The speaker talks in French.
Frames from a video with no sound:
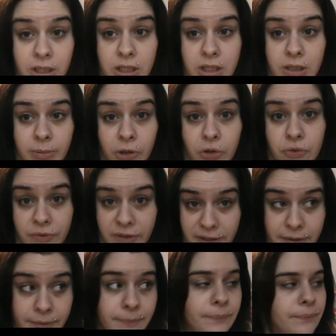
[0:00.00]
j'ai peur du
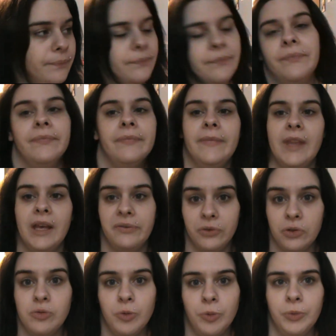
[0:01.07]
vide.
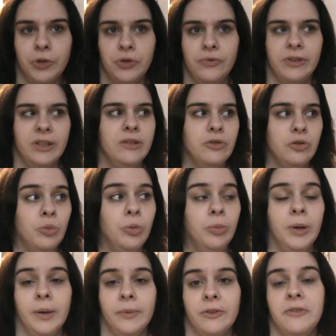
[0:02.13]
Affreusement peur du vide. Je peux
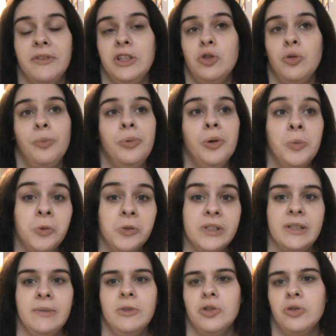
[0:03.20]
pas. En fait, je peux
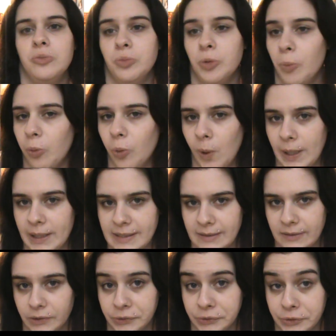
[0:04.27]
monter mais je ne peux point
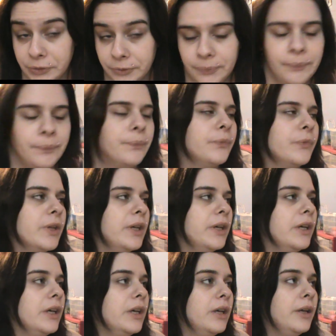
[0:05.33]
descendre.
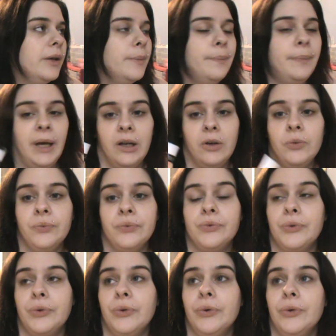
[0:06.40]
Par
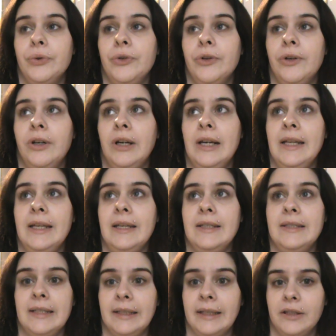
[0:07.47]
contre, dans
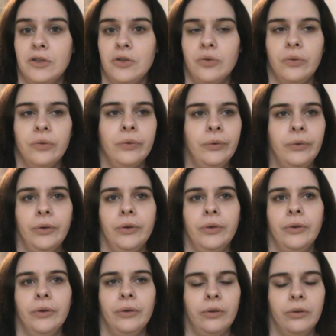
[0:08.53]
les attractions,
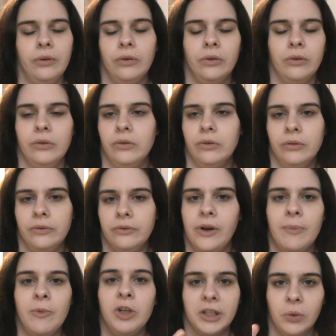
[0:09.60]

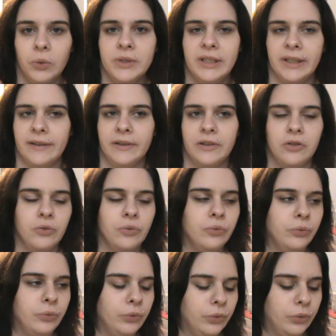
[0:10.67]
vraiment les grosses
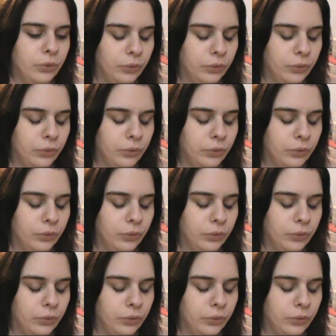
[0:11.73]
attractions